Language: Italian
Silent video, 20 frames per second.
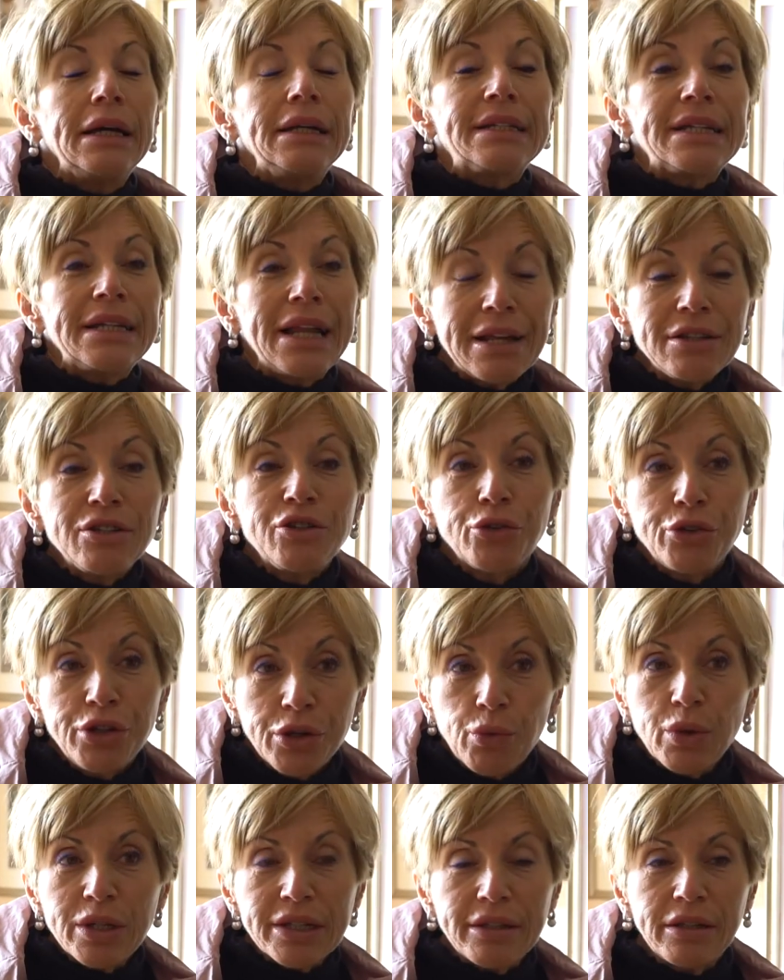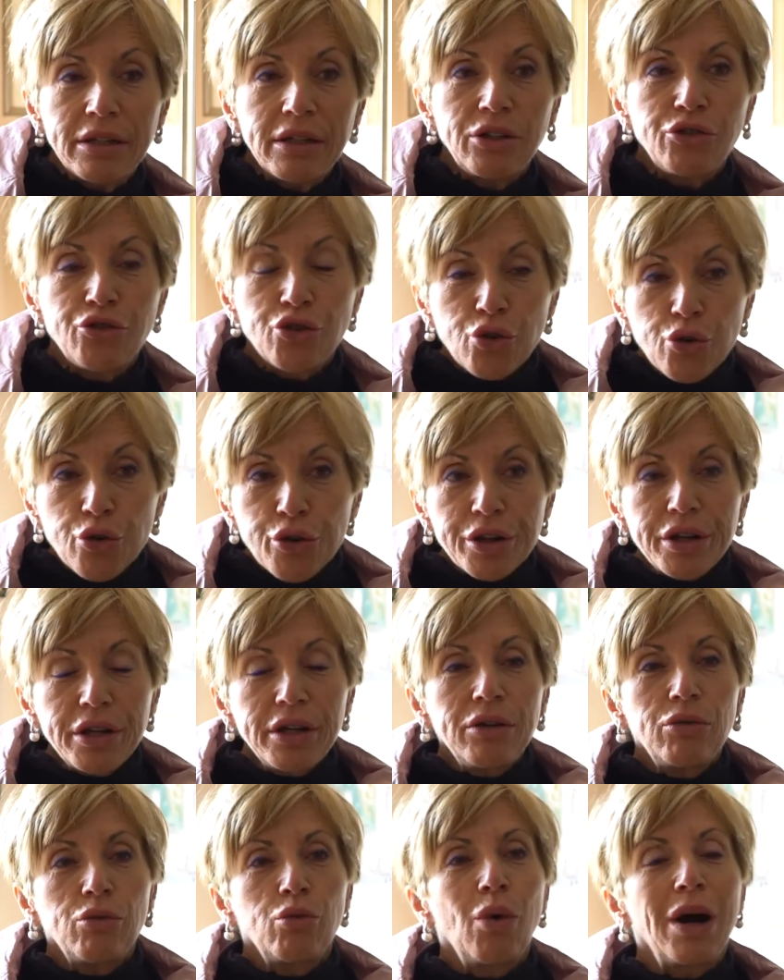Il silenzio di questi
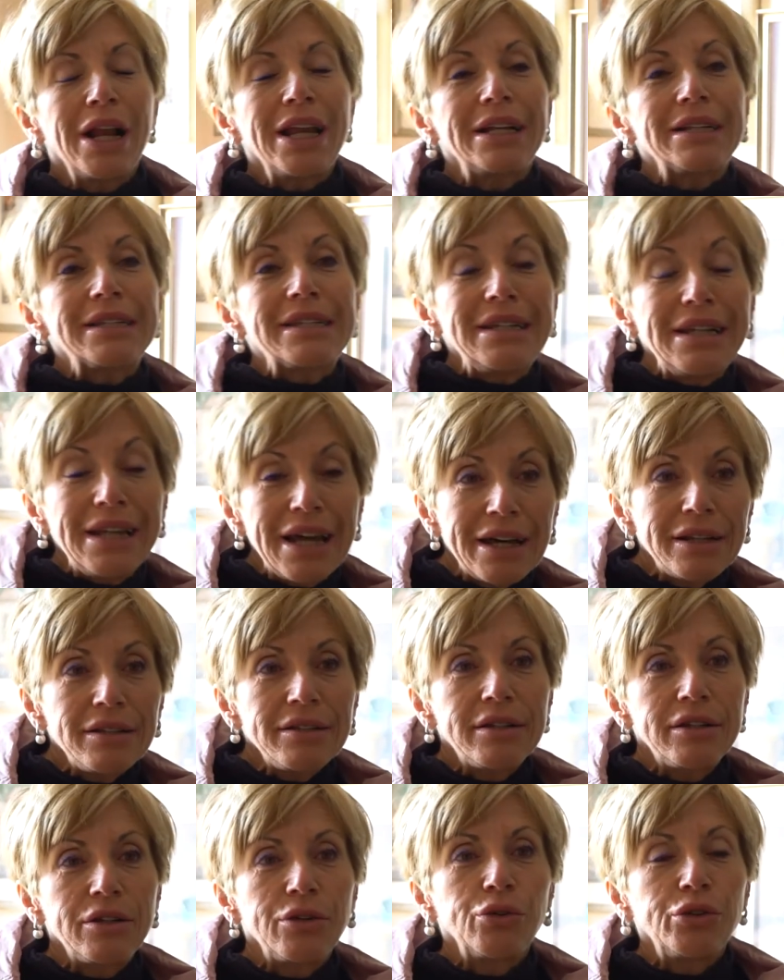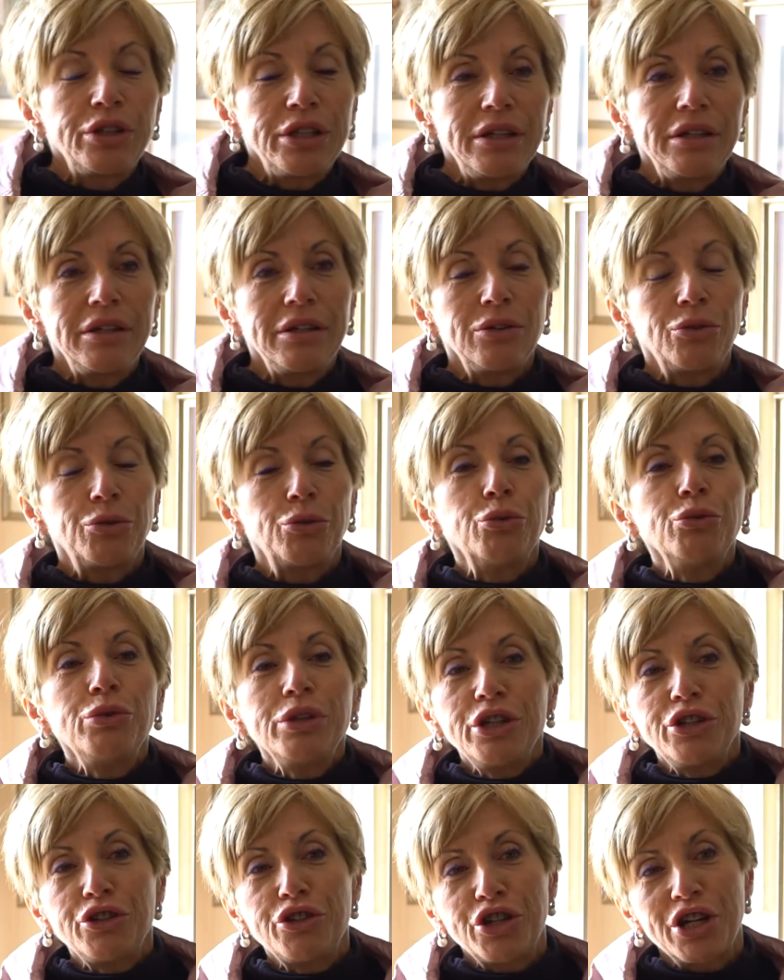giorni uguale al silenzio di
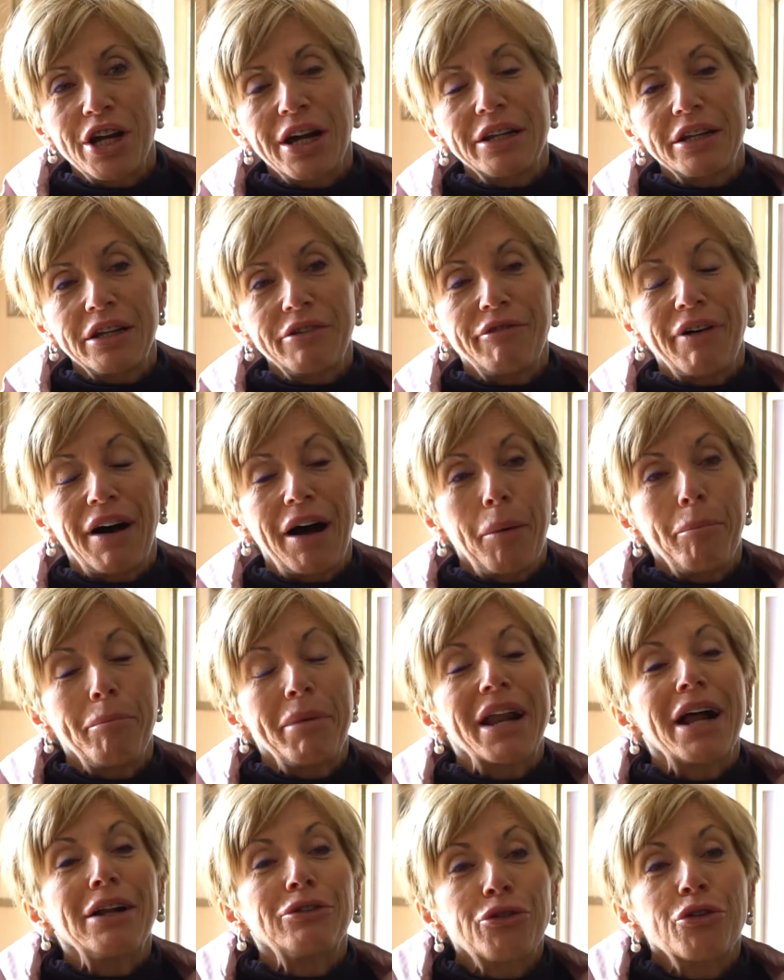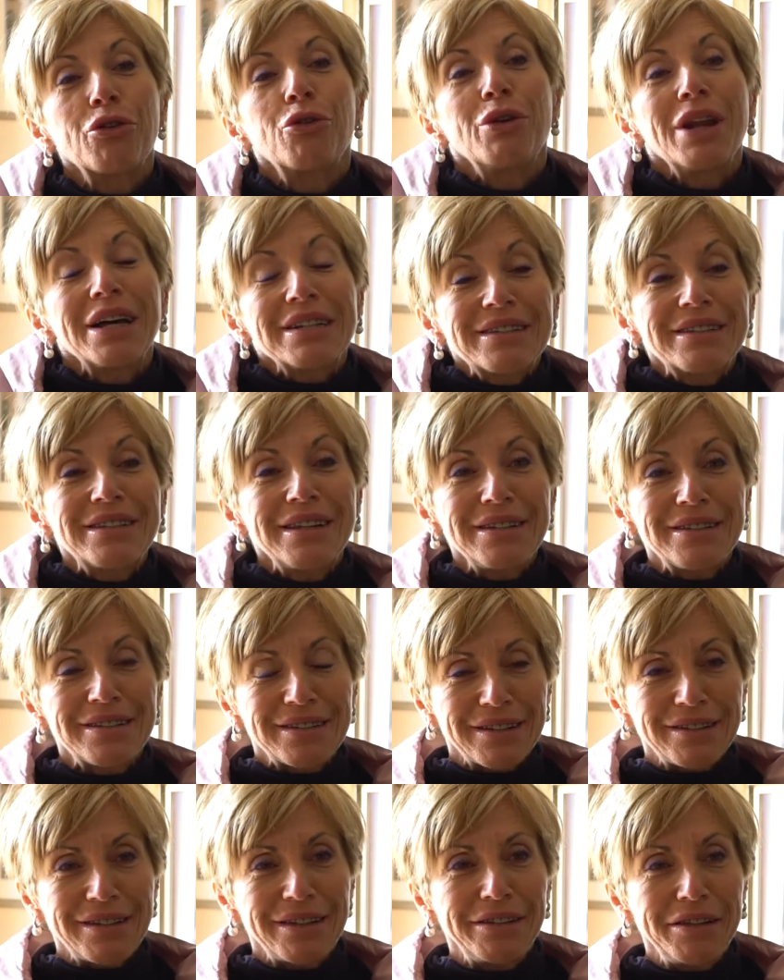11 anni fa, peraltro la
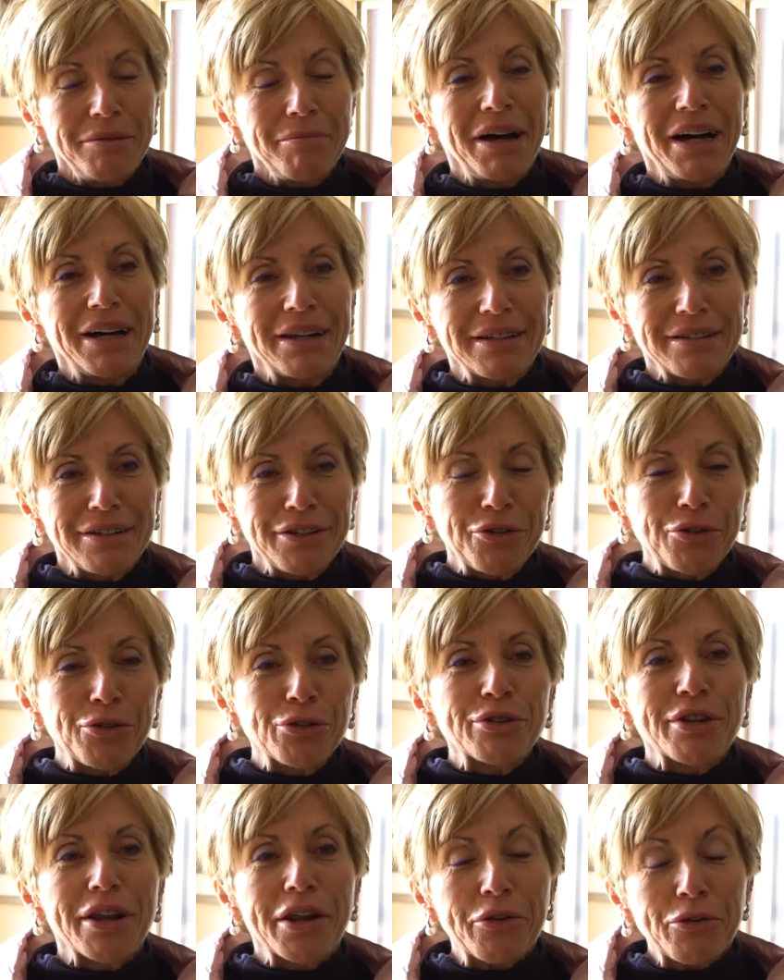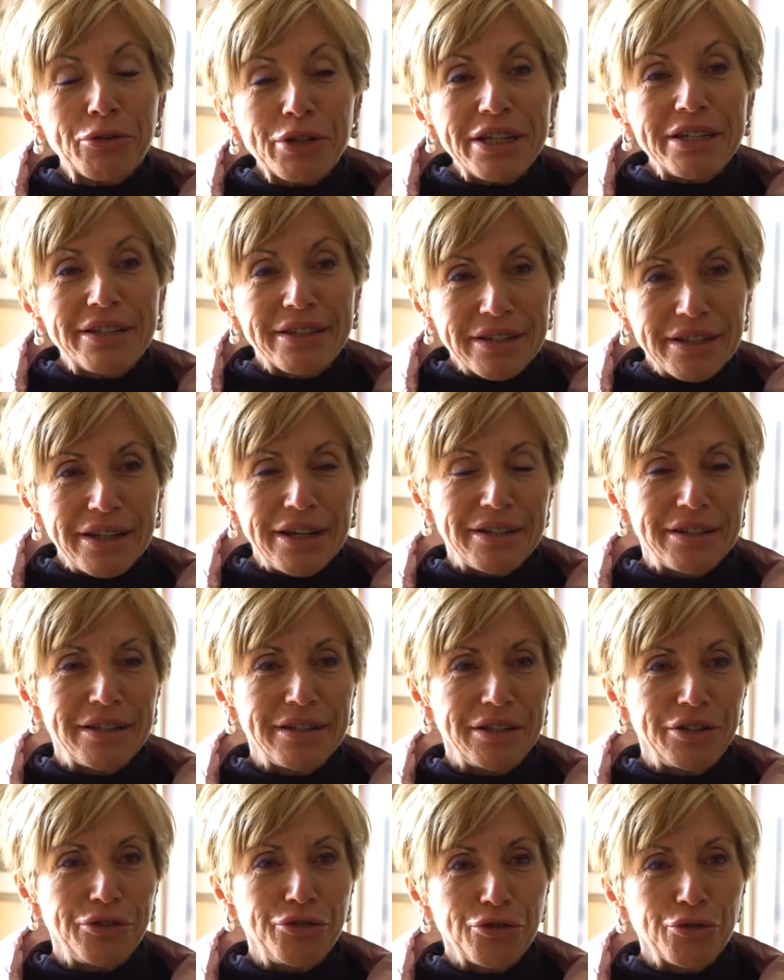stessa settimana si incontrano gli
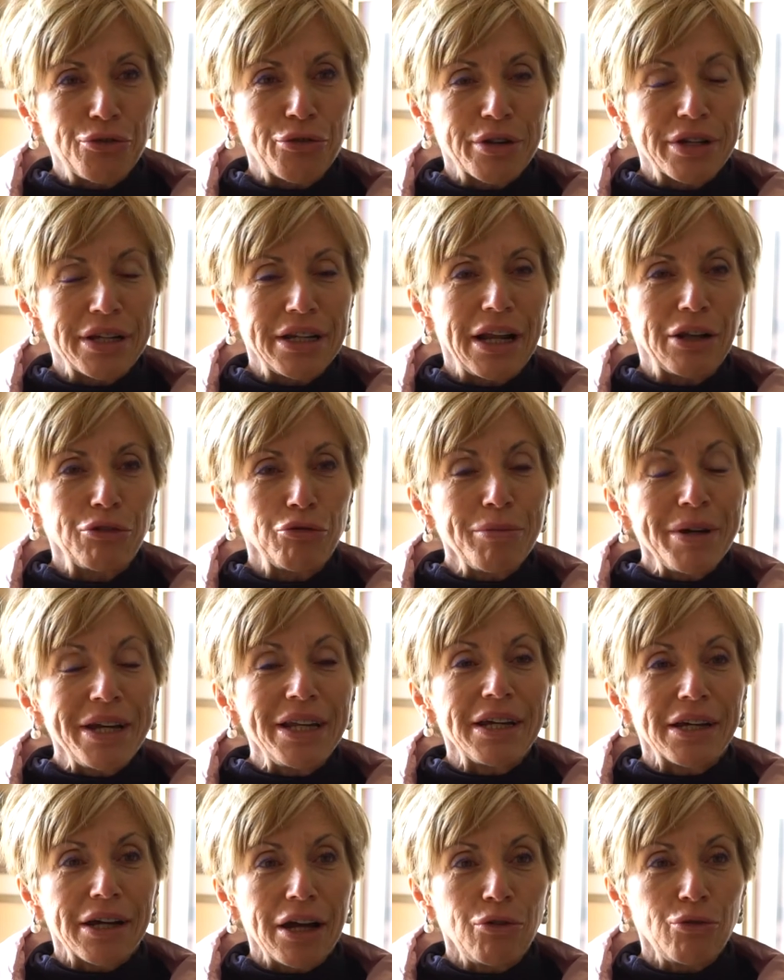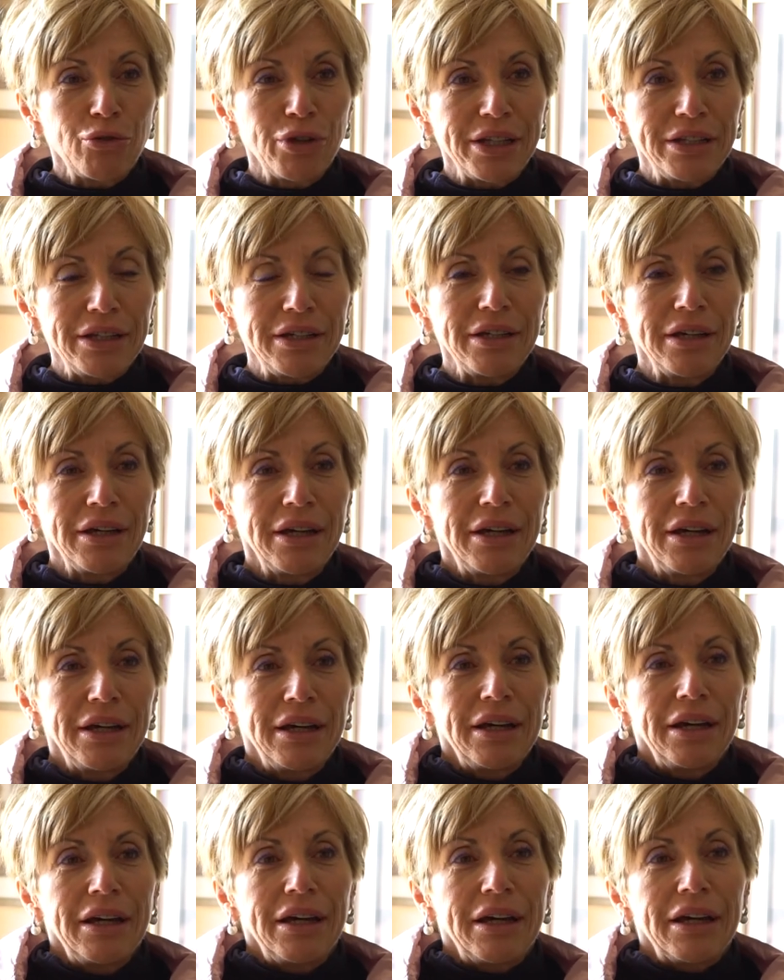stessi giorni, la domenica e il lunedì,
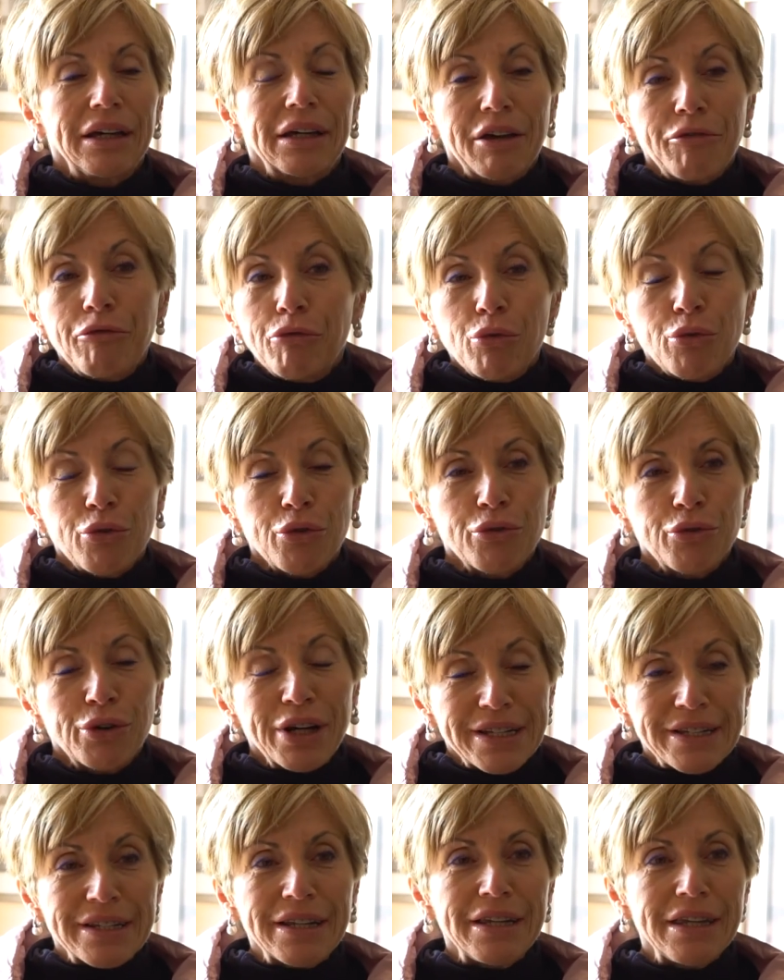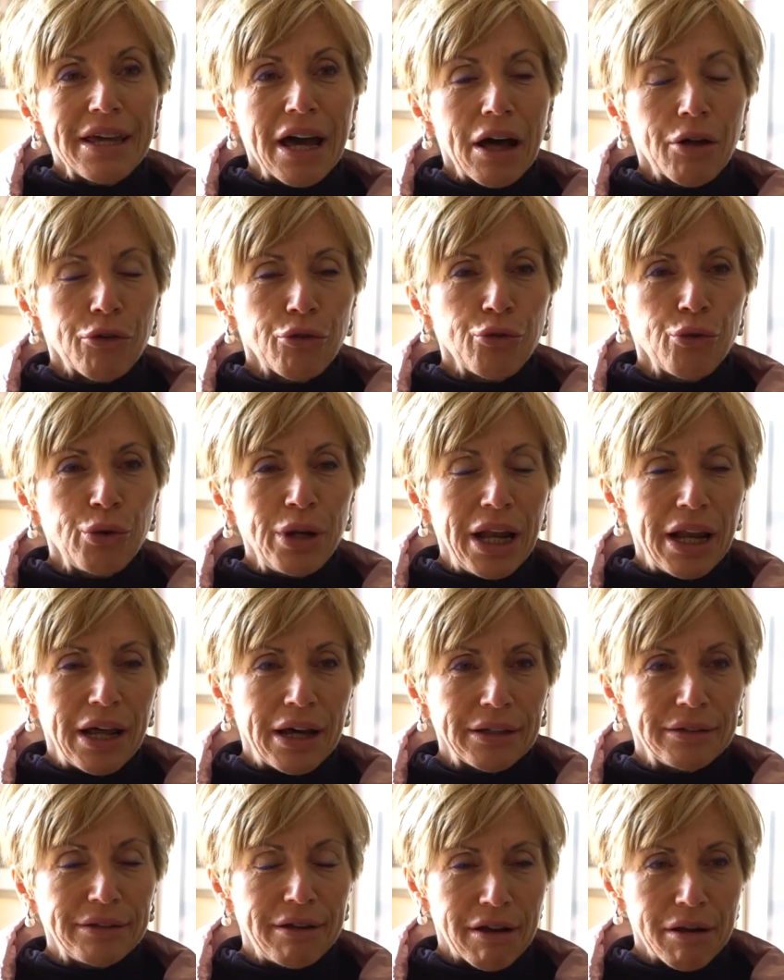eh, che furono, che segnarono
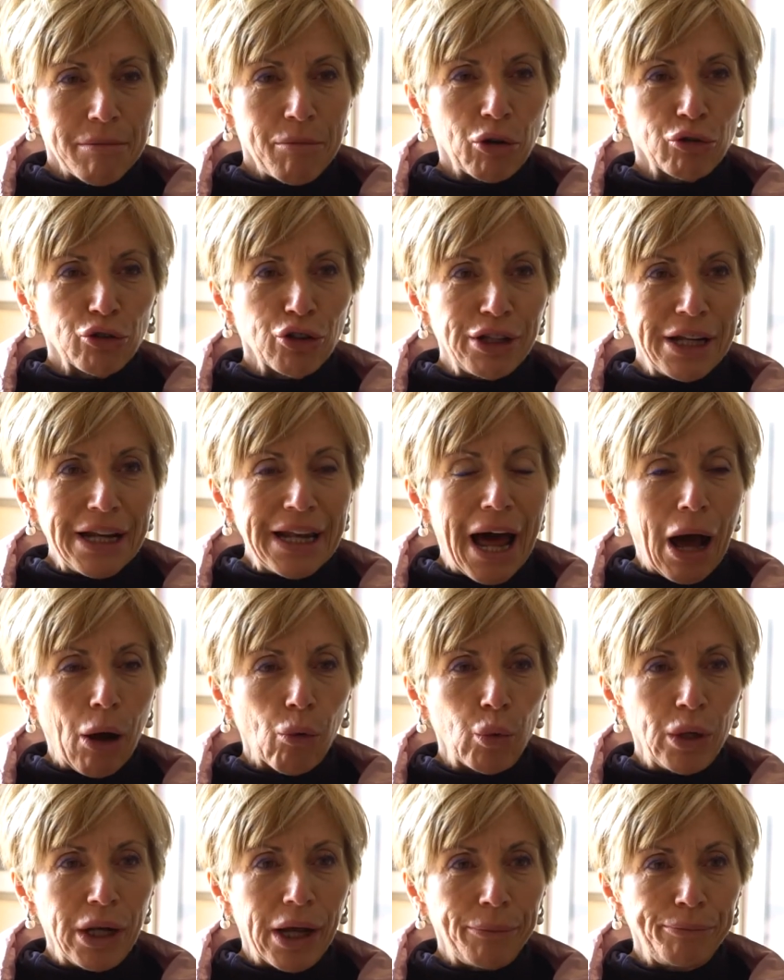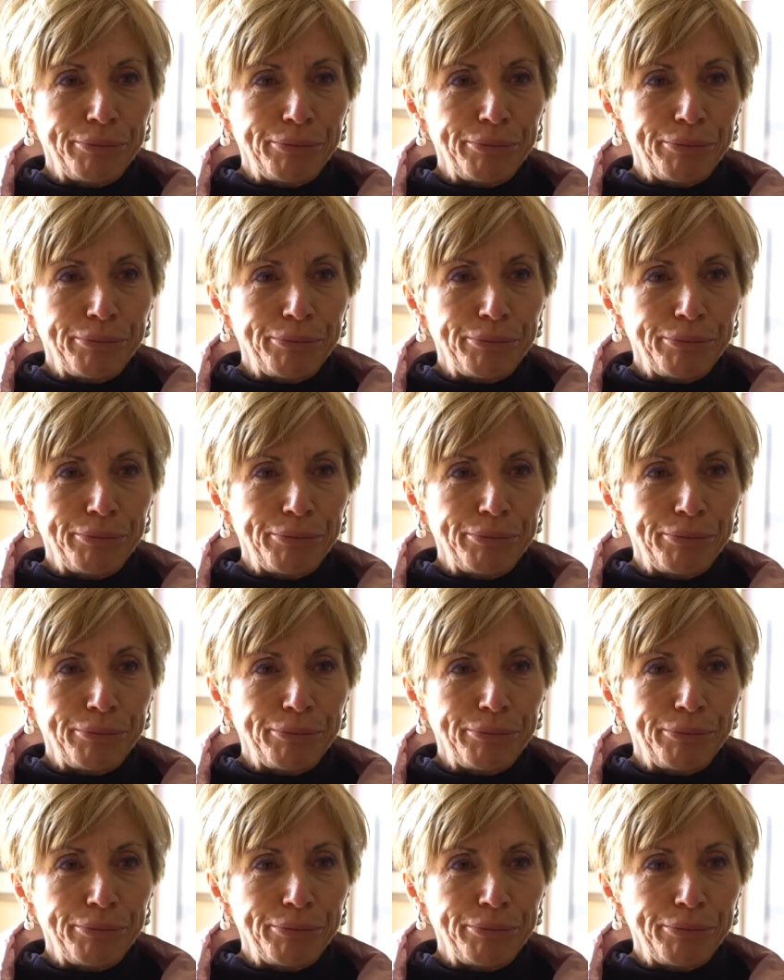il terremoto dell'Aquila.